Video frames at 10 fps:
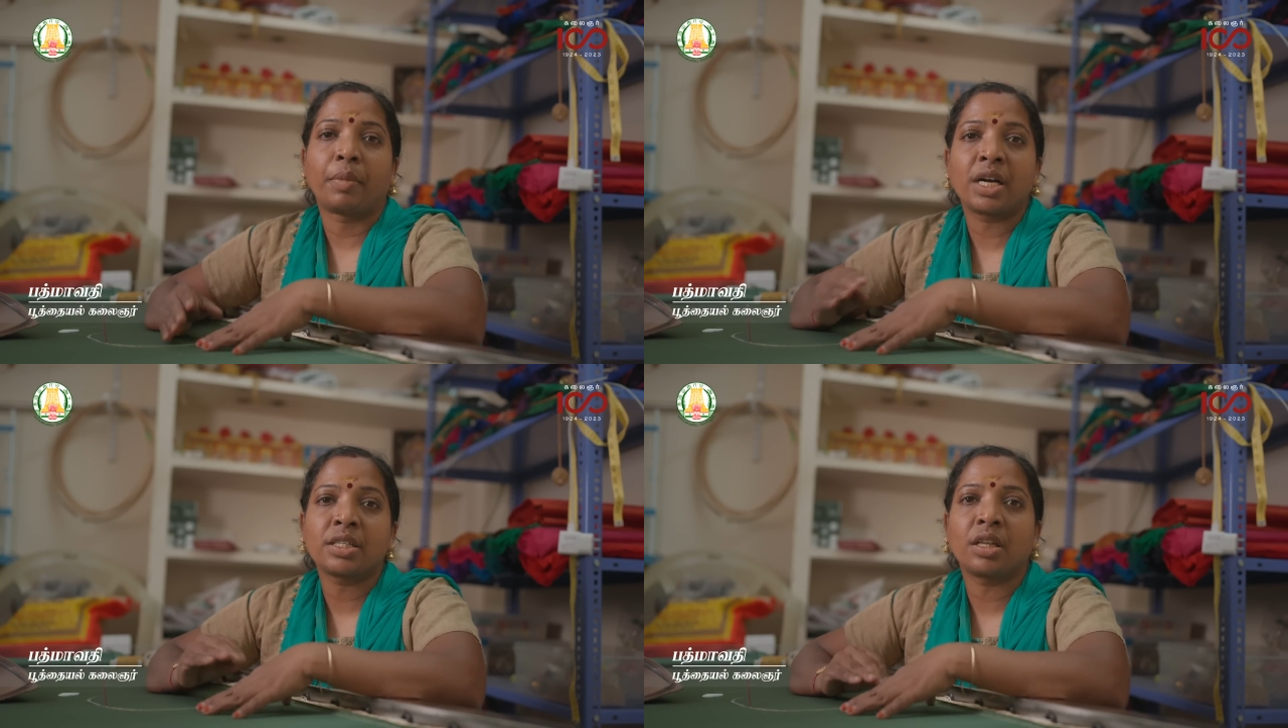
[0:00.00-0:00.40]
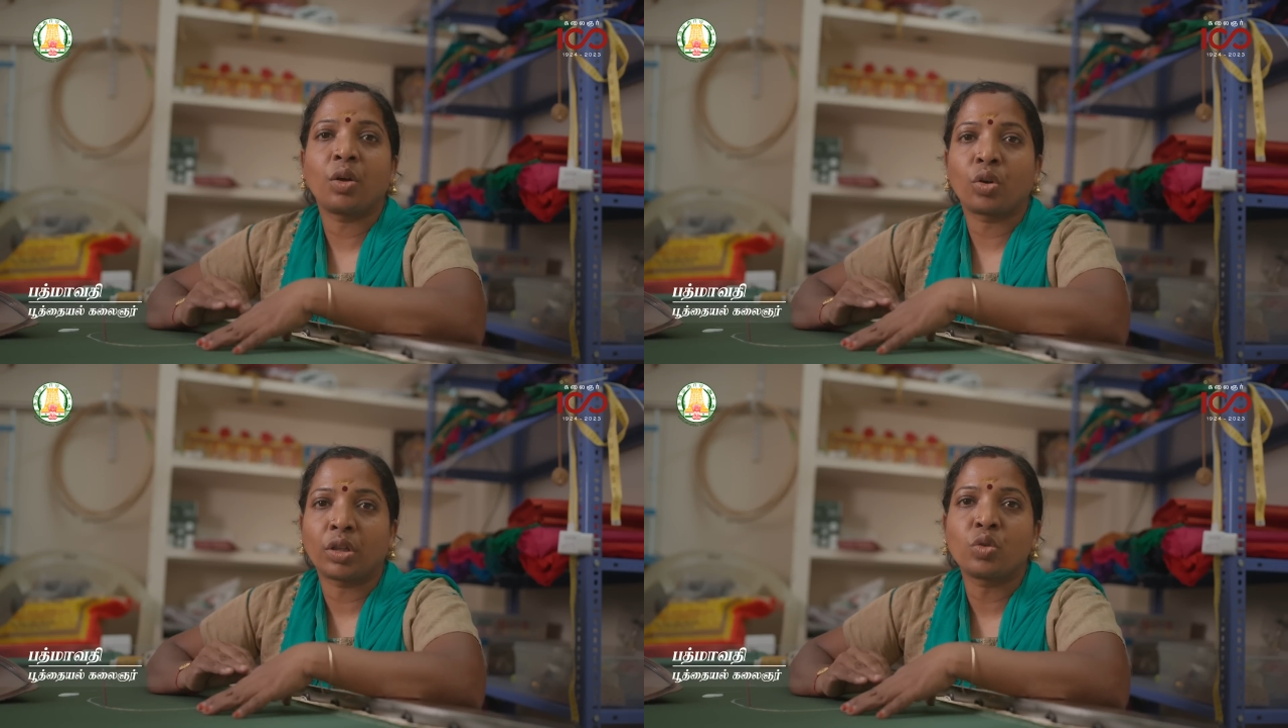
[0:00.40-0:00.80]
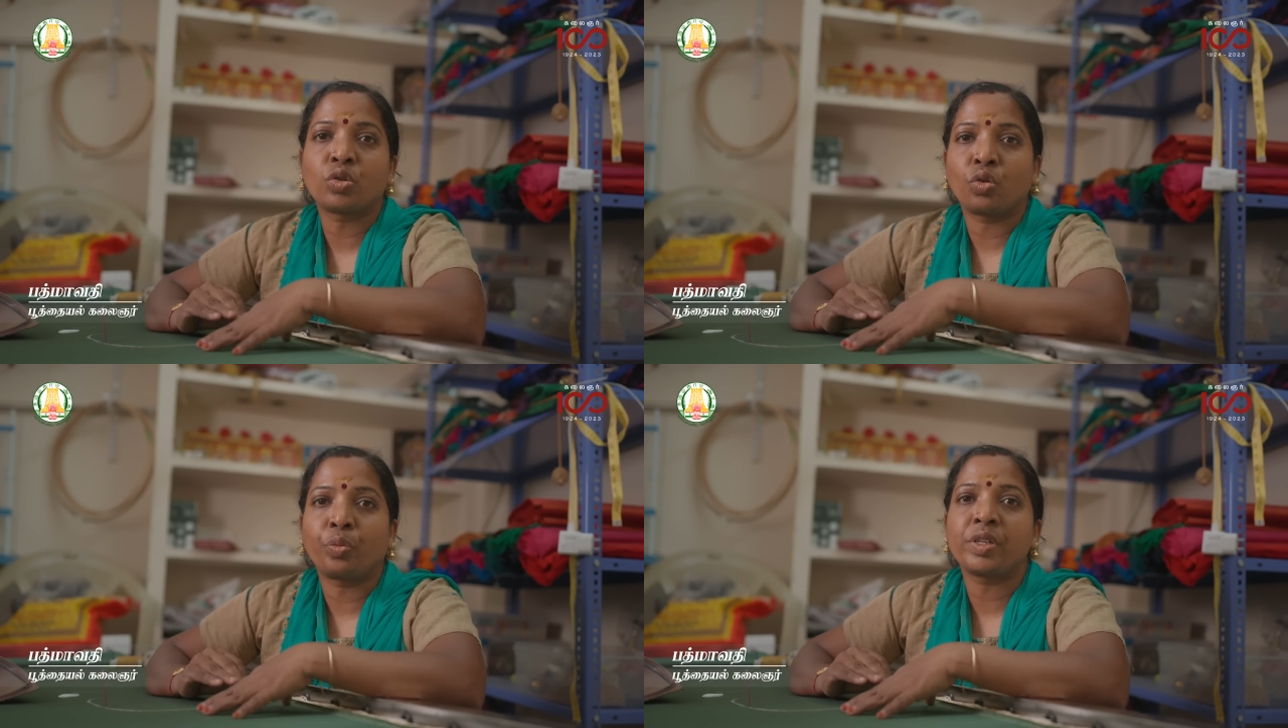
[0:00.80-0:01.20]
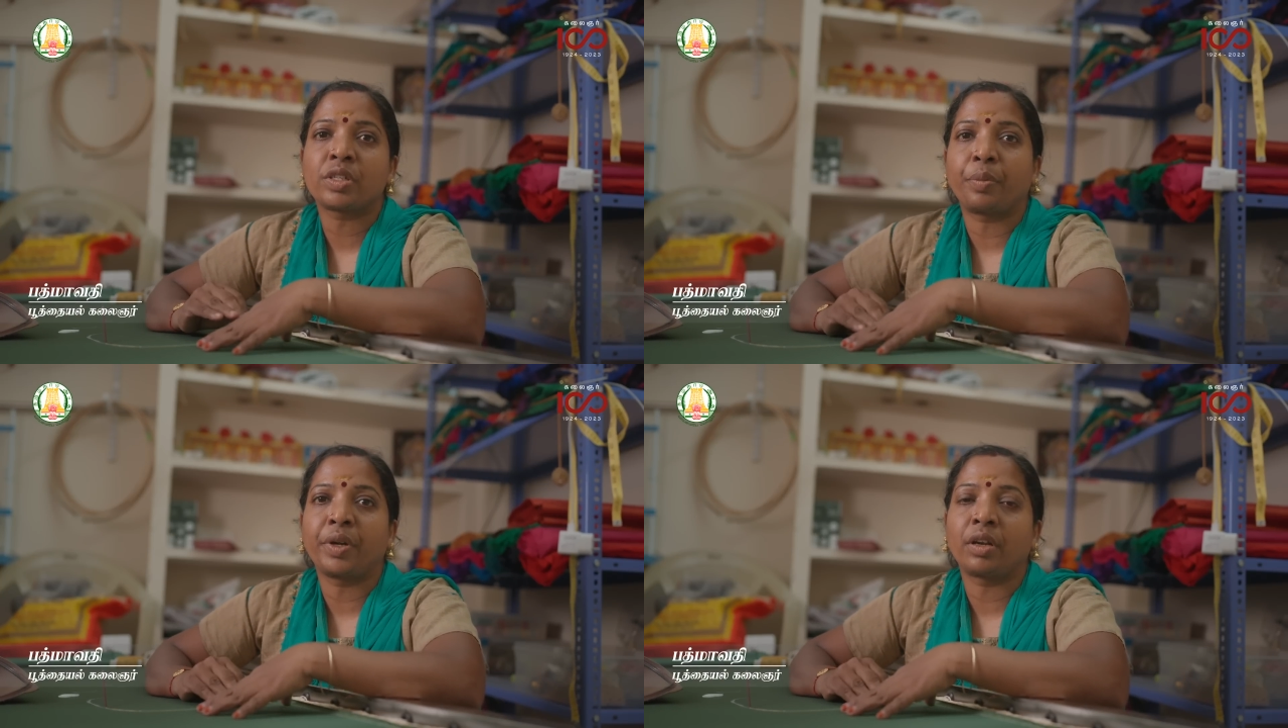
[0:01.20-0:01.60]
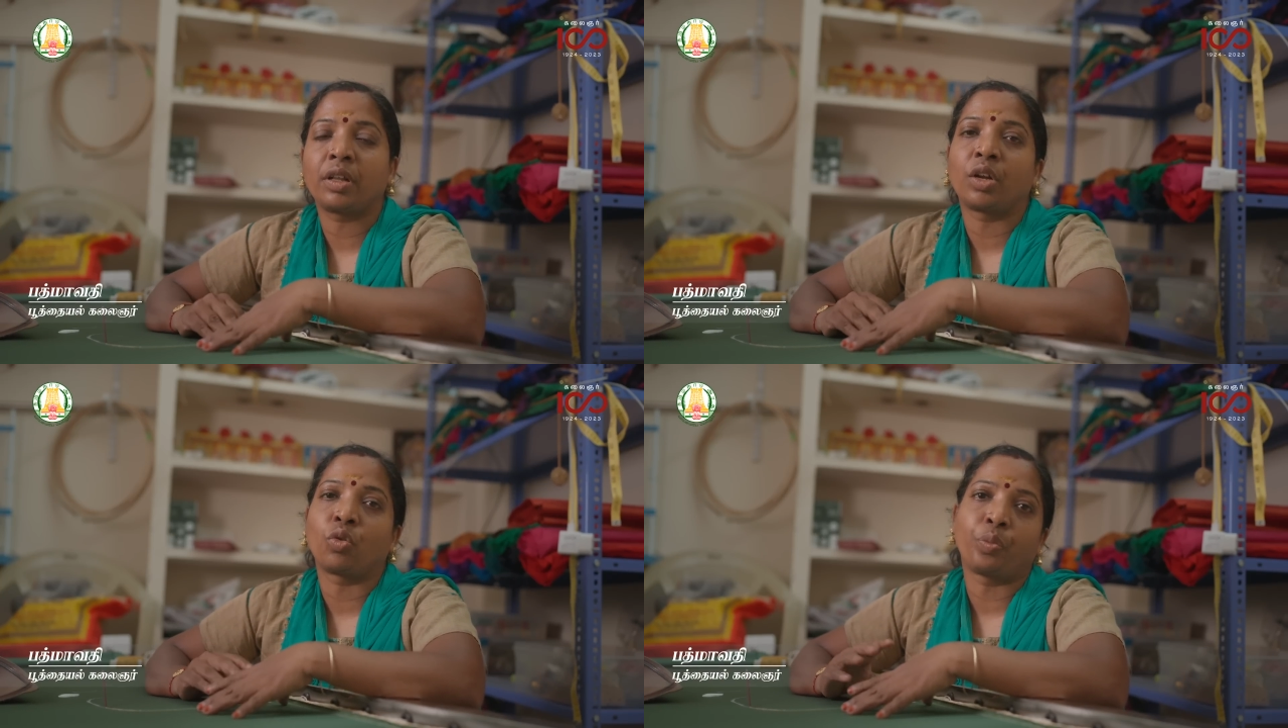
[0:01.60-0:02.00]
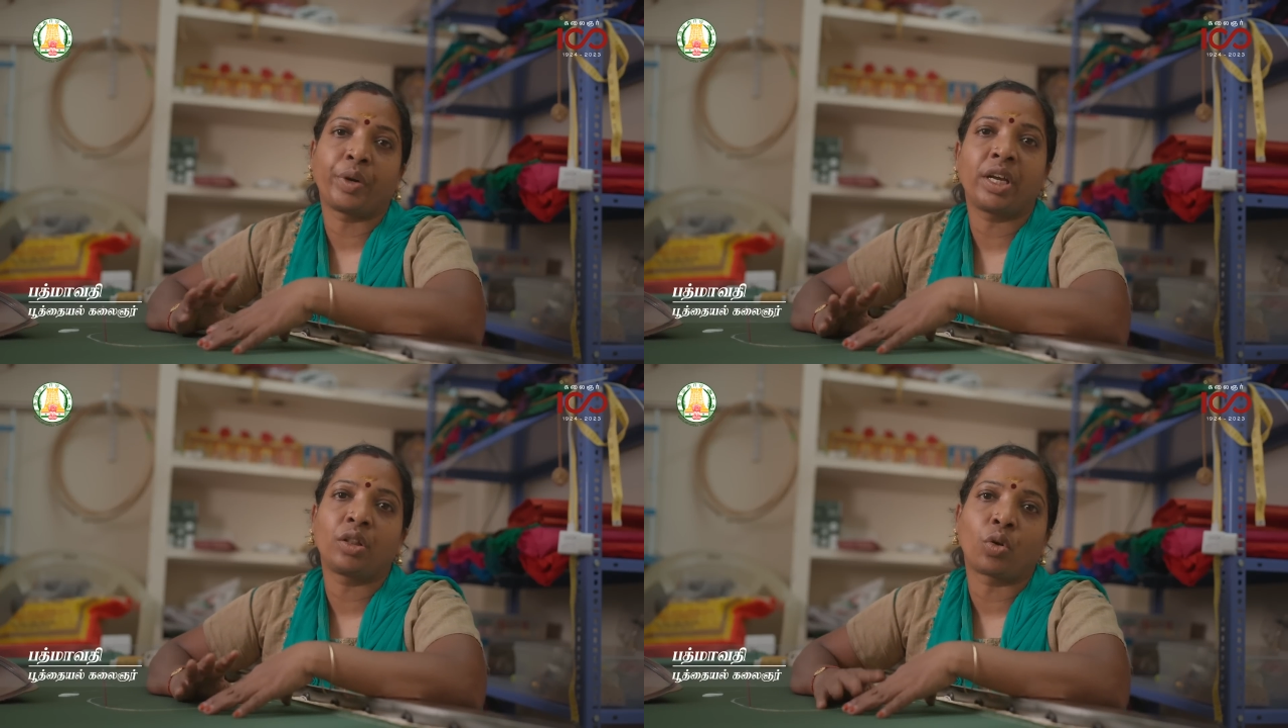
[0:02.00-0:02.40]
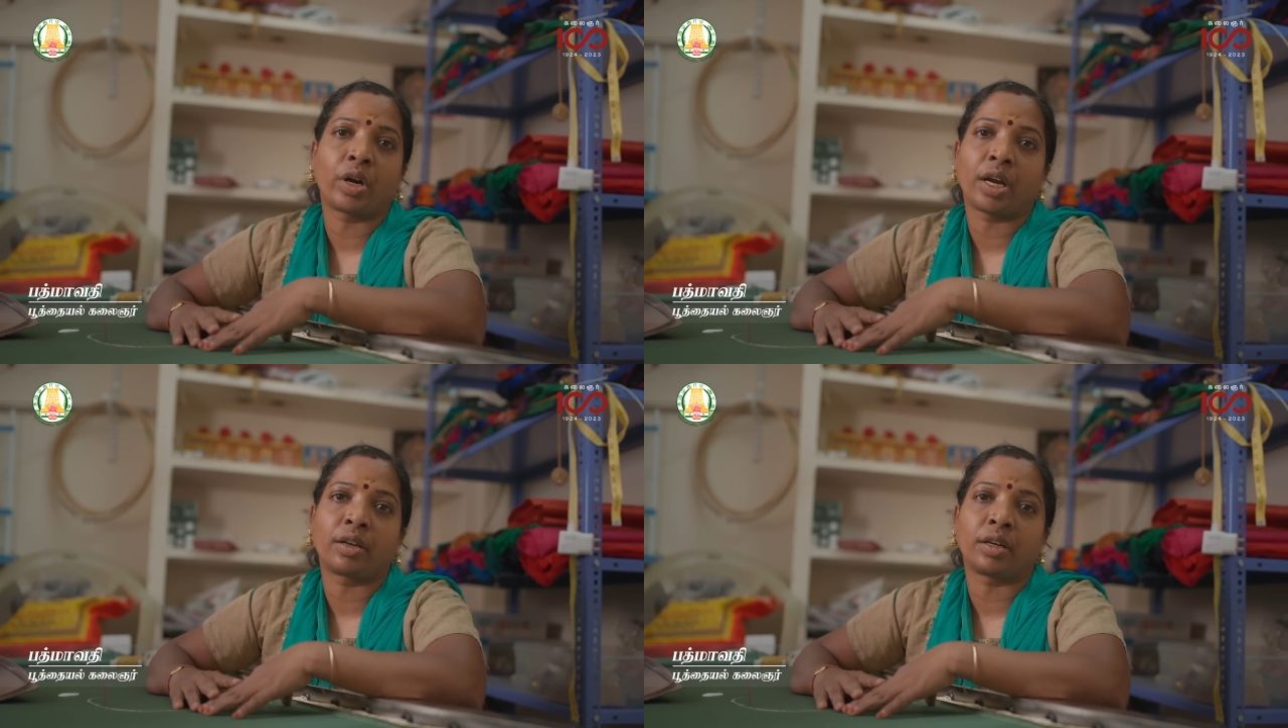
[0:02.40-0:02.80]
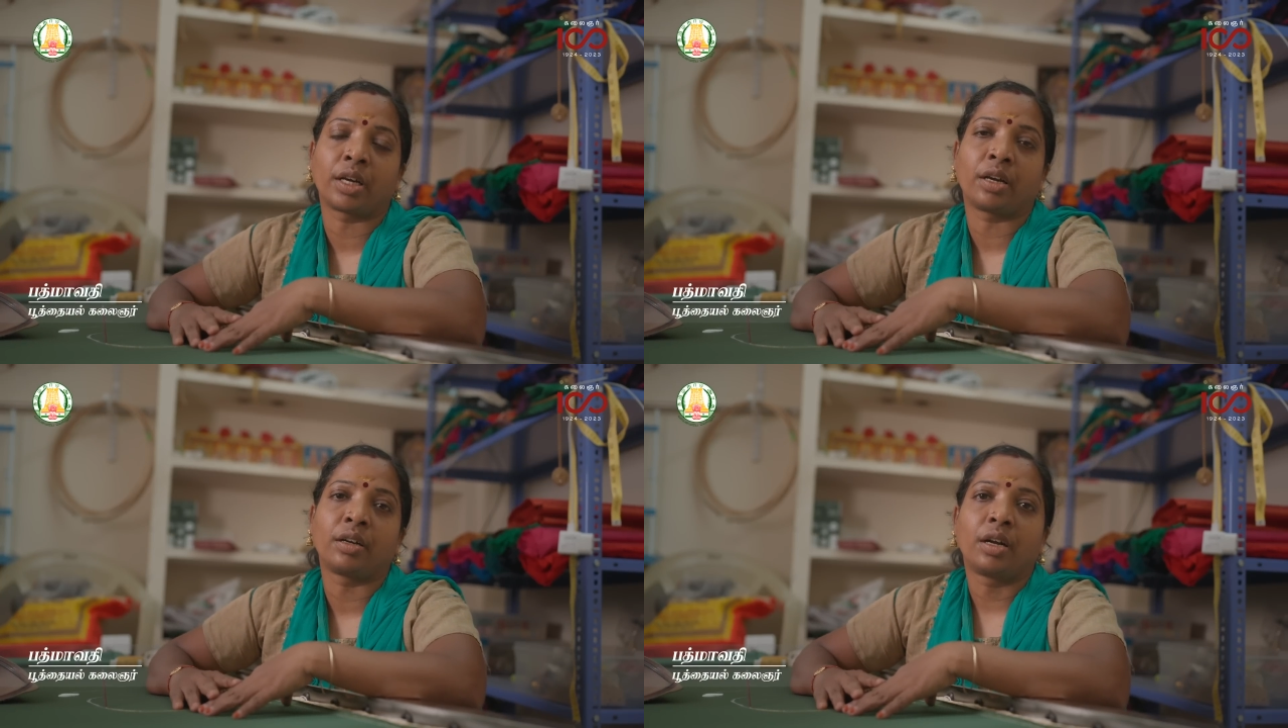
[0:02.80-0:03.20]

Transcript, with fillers: மாதத்தில் ஒரு தௌசண்ட் ருபீஸ் அப்படின்றது எனக்கு ஒரு பெரிய தொகையாக இருக்குங்க